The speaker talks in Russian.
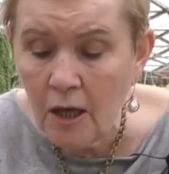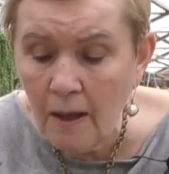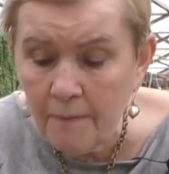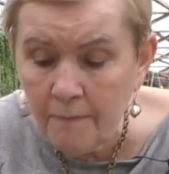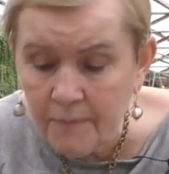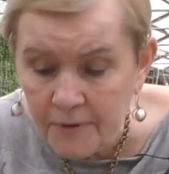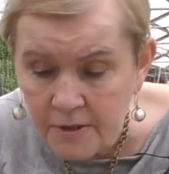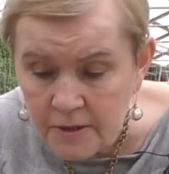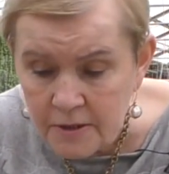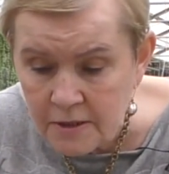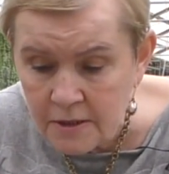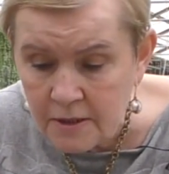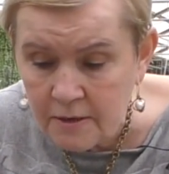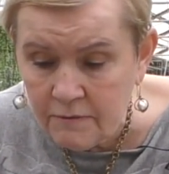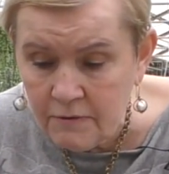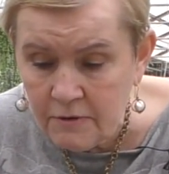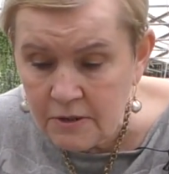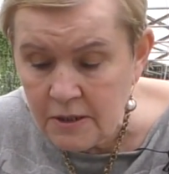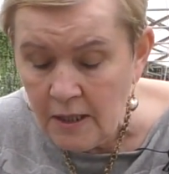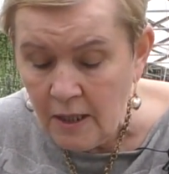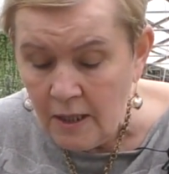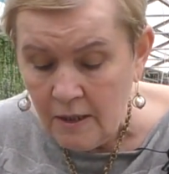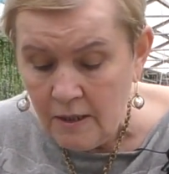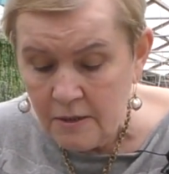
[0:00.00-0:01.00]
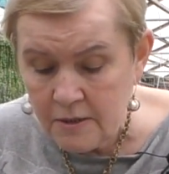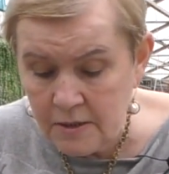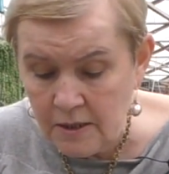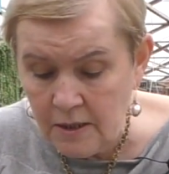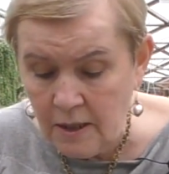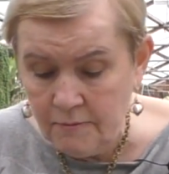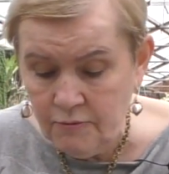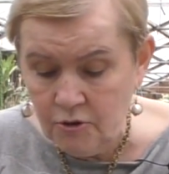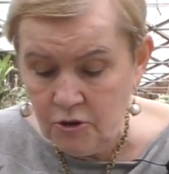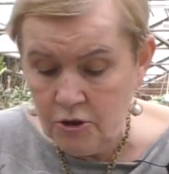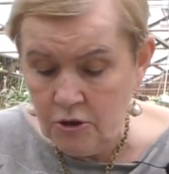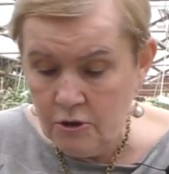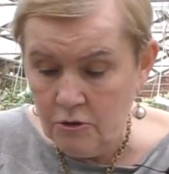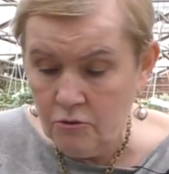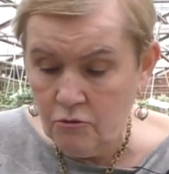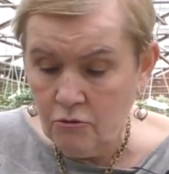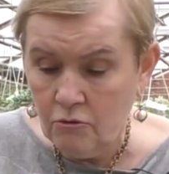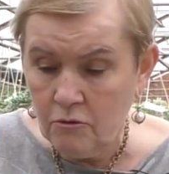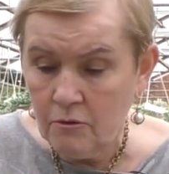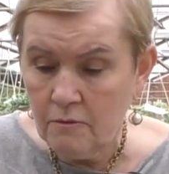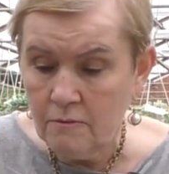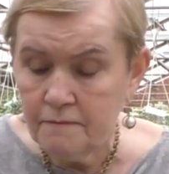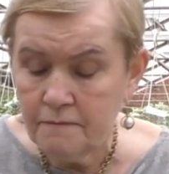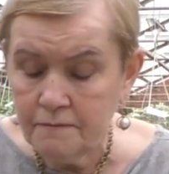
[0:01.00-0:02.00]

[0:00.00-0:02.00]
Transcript: опрыскивать сам черенок.